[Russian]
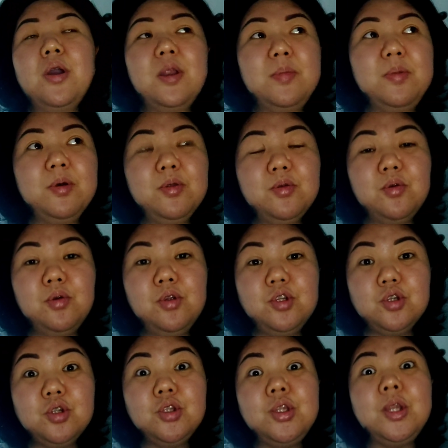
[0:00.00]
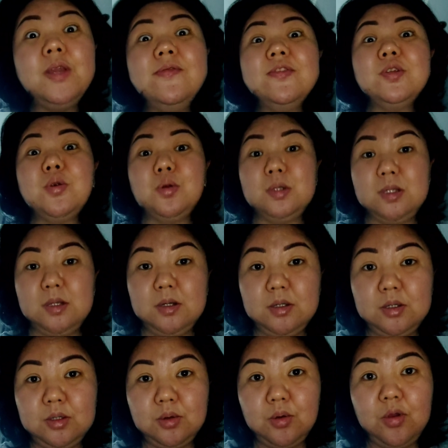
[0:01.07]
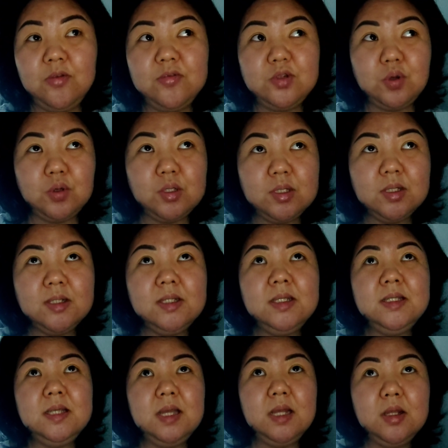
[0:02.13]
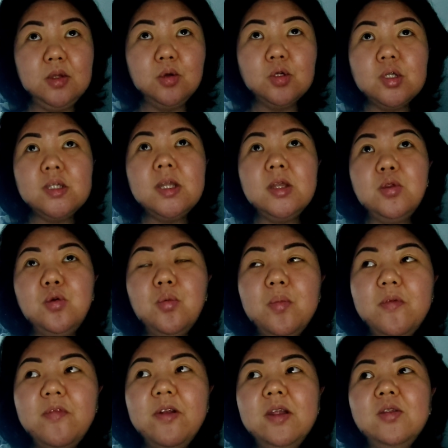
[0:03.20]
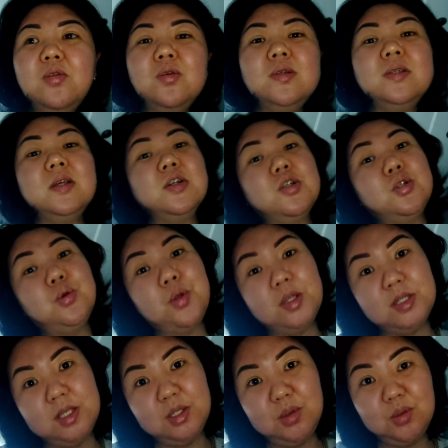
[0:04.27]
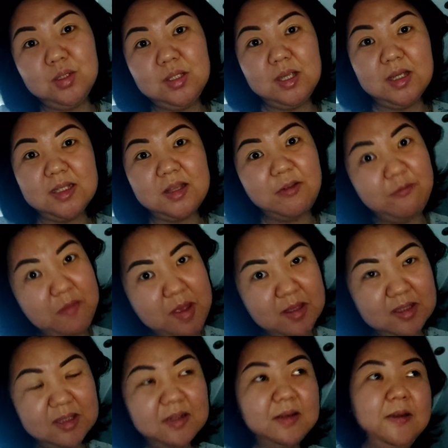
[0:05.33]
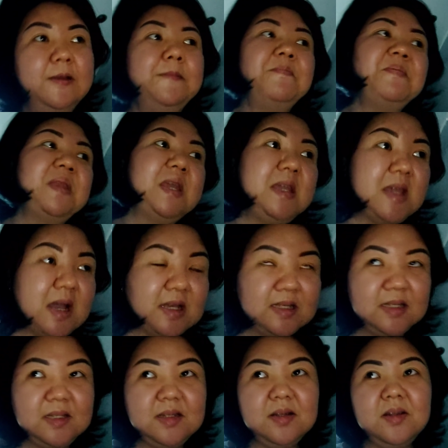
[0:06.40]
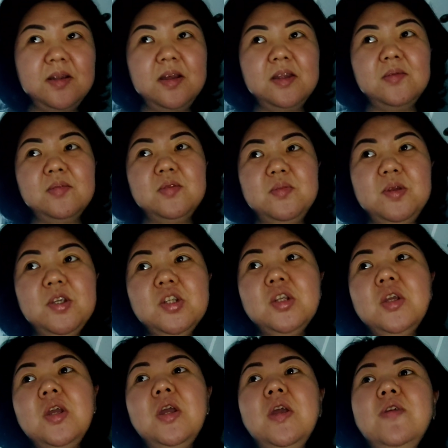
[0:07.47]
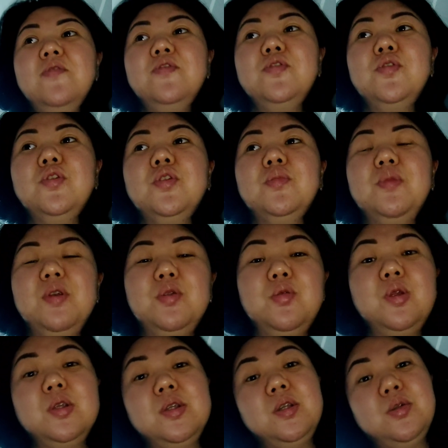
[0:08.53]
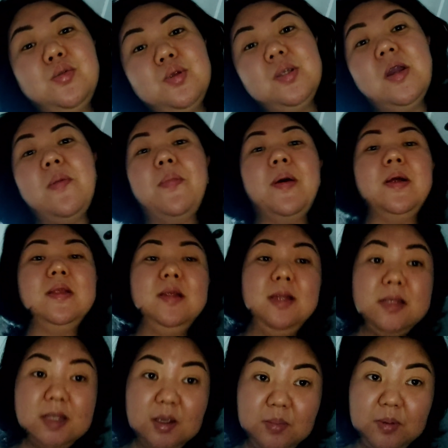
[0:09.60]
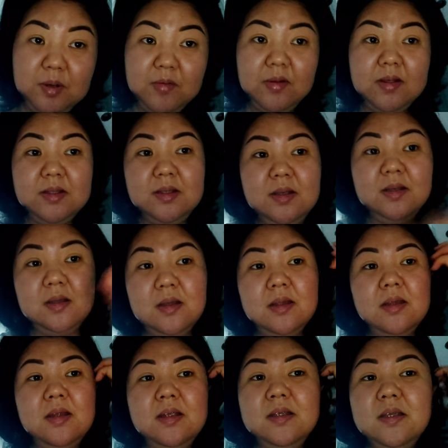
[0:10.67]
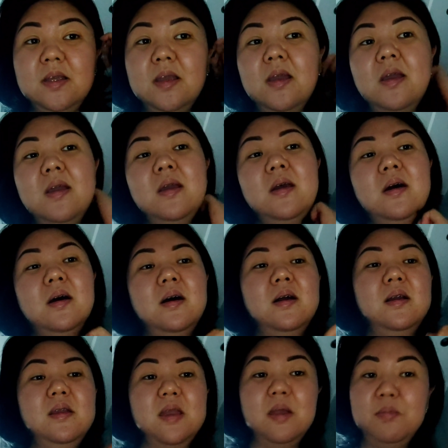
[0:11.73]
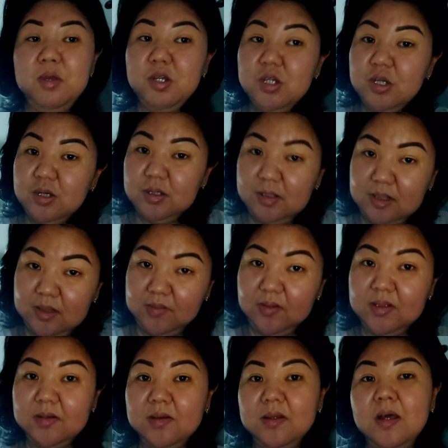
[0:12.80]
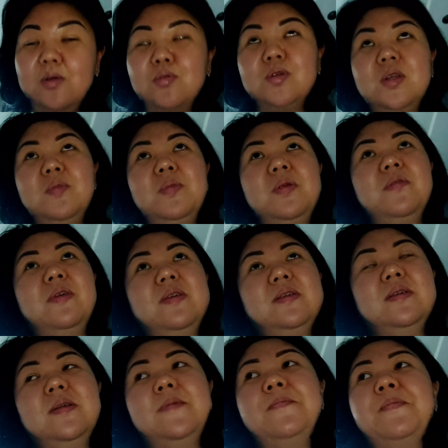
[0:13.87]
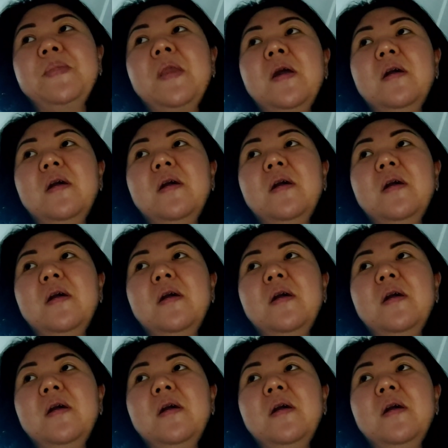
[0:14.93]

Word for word: к ребенку еще три взрослых. Трое взрослых сидели, тоже додумывали, то есть наши турецкие друзья совместно. И я сидела рядом с Мишей. Все это мне турецкие друзья по-английски переводили, на английский. А я Миши, соответственно, на русский переводила.